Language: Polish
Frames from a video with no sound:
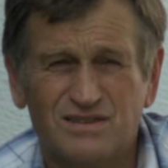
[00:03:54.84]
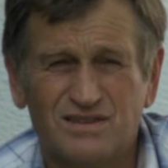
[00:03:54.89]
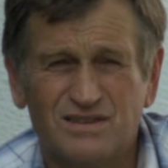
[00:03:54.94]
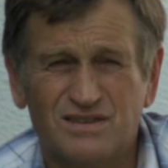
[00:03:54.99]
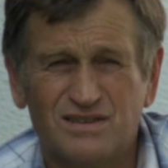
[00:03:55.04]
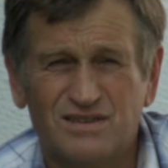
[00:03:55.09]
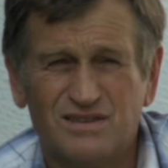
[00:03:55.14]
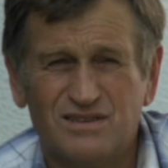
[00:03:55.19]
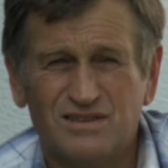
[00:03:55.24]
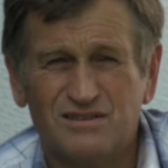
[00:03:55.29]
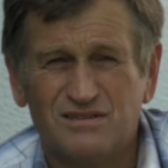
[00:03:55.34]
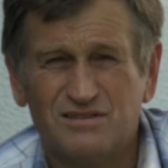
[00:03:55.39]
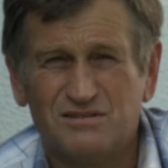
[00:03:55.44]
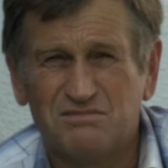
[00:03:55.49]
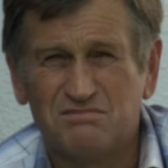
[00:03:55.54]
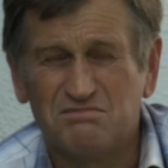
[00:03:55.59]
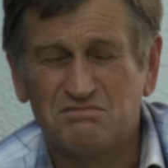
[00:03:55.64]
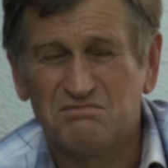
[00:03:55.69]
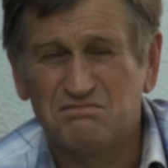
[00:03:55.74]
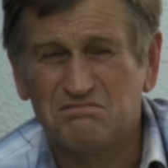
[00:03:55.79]
w jakiś
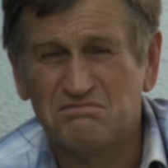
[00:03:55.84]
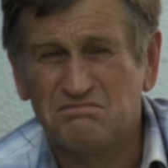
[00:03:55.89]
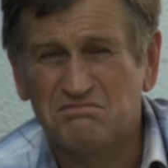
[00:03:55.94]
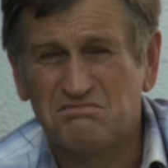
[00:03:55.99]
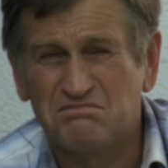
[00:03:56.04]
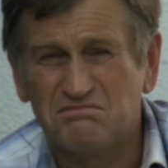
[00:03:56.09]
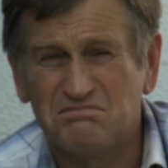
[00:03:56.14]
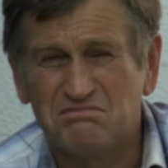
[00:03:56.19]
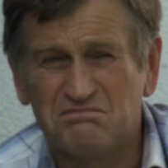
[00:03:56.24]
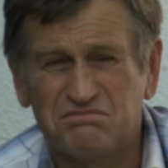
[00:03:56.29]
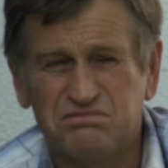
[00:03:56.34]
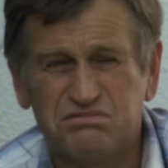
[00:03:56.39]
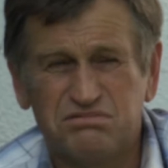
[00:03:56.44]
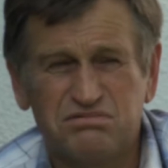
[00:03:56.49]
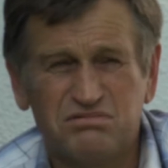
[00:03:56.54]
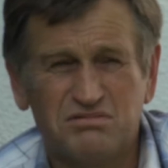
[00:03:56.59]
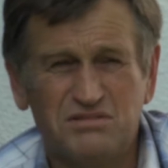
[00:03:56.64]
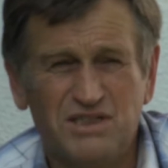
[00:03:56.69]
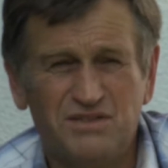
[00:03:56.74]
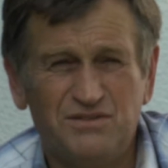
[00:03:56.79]
sposób?
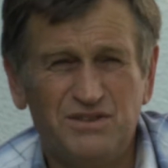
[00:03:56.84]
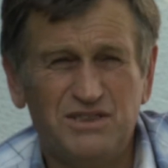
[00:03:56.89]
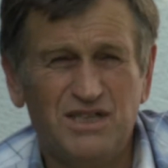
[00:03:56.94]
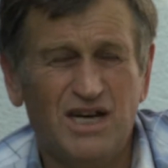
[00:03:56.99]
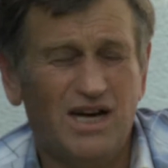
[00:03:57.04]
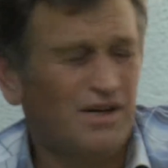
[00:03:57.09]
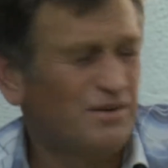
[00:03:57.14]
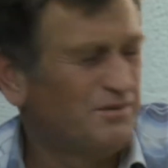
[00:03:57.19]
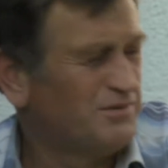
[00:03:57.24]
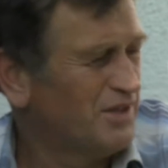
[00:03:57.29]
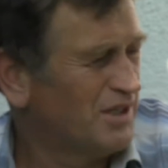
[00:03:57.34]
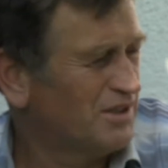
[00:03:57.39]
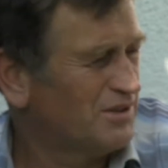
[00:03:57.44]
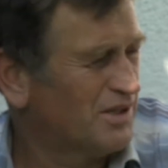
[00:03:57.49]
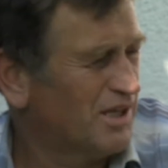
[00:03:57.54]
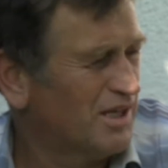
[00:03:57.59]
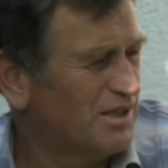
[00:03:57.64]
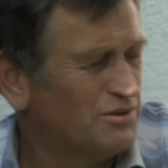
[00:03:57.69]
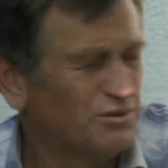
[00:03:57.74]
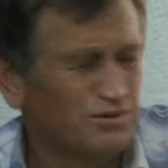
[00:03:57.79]
Nie widziałem w jego
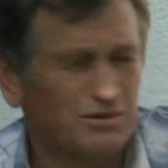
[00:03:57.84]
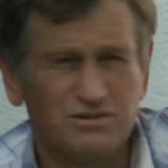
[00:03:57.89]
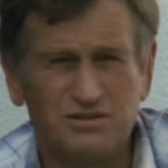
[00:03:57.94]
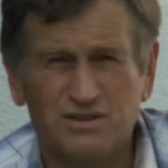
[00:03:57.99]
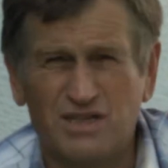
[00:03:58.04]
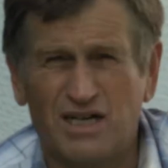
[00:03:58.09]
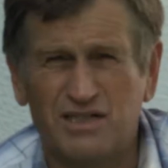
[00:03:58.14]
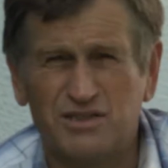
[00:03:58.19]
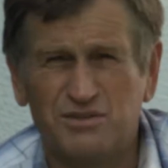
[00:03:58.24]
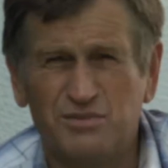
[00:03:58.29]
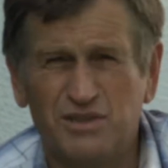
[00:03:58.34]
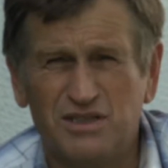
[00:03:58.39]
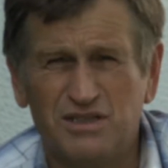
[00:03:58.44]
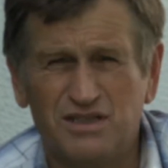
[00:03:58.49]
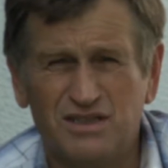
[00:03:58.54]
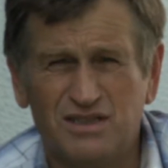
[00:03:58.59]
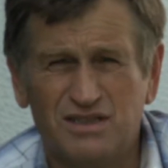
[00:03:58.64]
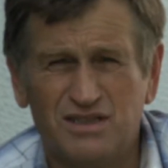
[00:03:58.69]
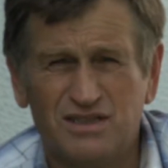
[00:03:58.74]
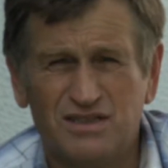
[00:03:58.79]
ręku taśmy
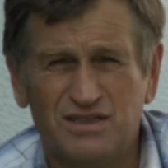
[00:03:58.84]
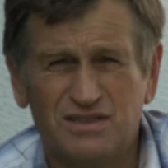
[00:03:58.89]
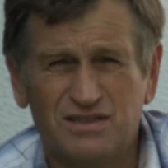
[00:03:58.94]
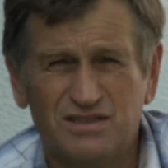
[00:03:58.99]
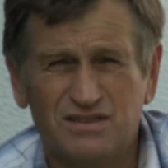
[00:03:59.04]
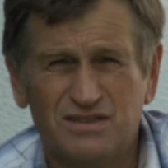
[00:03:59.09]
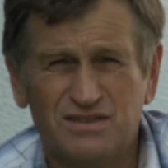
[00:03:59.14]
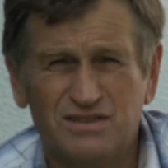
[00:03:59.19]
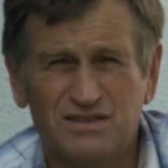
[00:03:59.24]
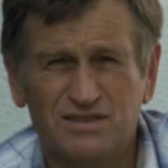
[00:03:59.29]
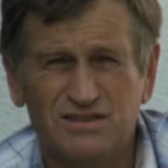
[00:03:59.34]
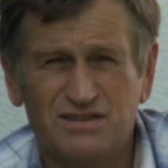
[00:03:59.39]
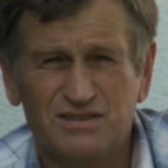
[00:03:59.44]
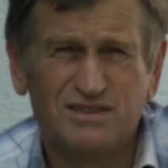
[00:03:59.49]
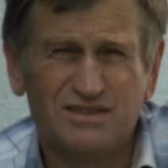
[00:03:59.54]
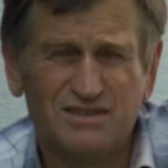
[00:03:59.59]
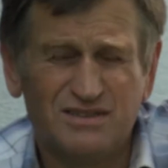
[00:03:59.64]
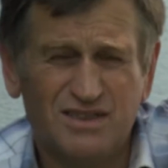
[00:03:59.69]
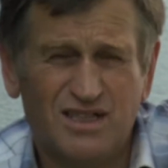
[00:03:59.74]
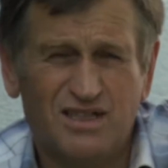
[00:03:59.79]
nigdy.
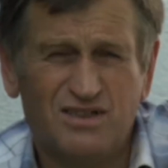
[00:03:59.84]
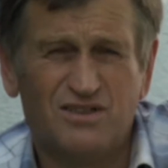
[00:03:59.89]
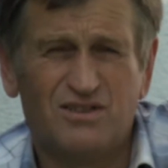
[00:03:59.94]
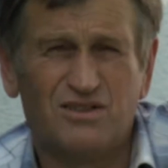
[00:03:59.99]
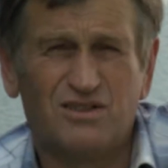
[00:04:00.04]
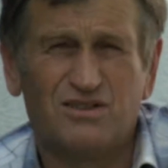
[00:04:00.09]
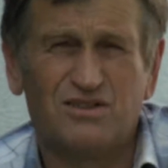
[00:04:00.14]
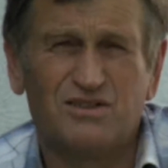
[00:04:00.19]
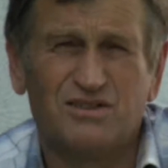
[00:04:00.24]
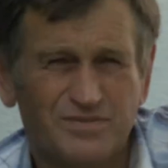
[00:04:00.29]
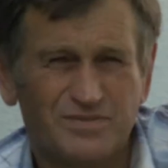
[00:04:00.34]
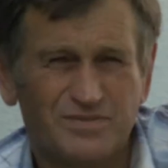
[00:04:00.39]
Na oko.